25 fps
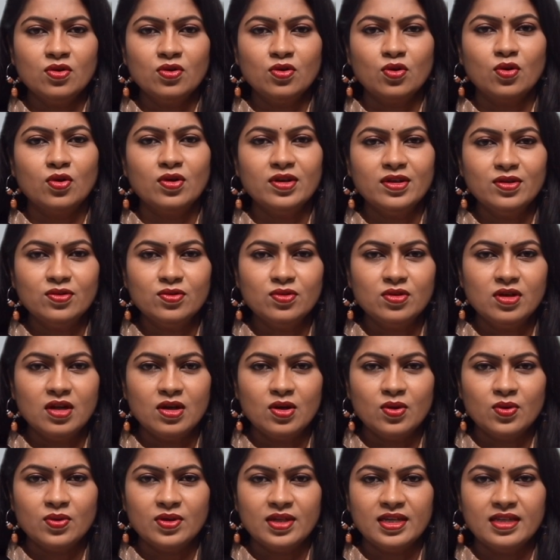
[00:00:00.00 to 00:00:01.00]

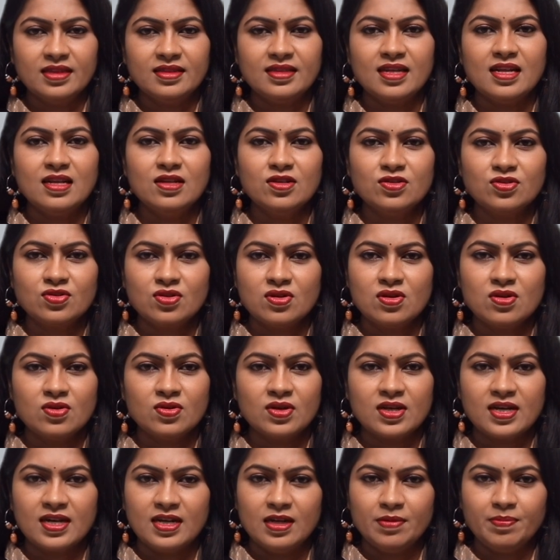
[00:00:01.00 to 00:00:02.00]
కోడిగుడ్లలోని తెల్ల సొనను
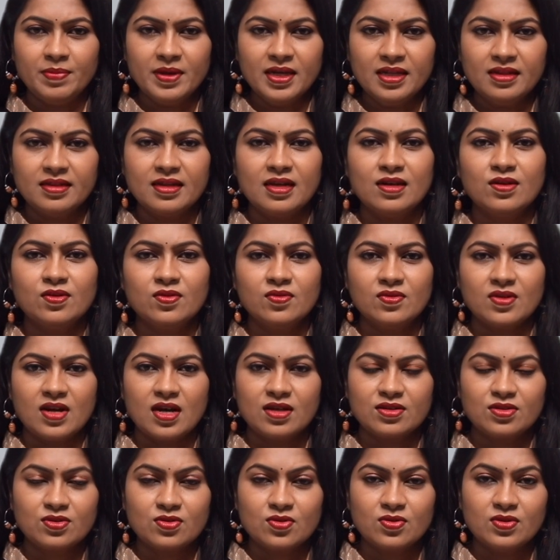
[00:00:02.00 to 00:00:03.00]
కలిపి తలకు
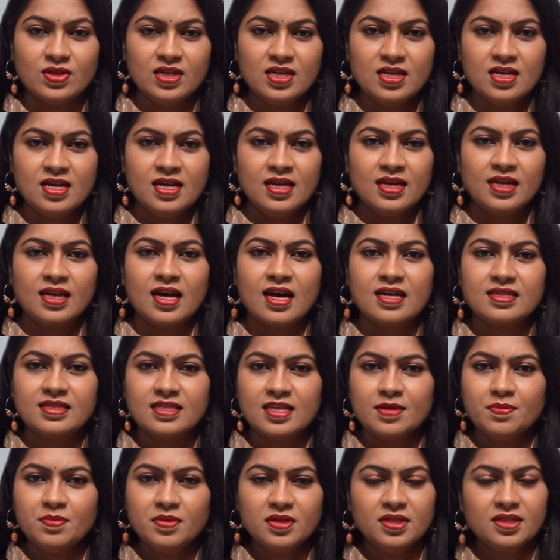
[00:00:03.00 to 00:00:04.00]
రాసుకొని
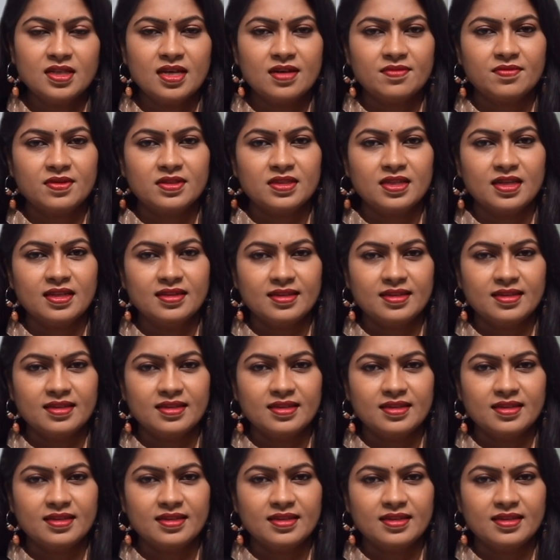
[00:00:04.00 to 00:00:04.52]
కాసేపటి తర్వాత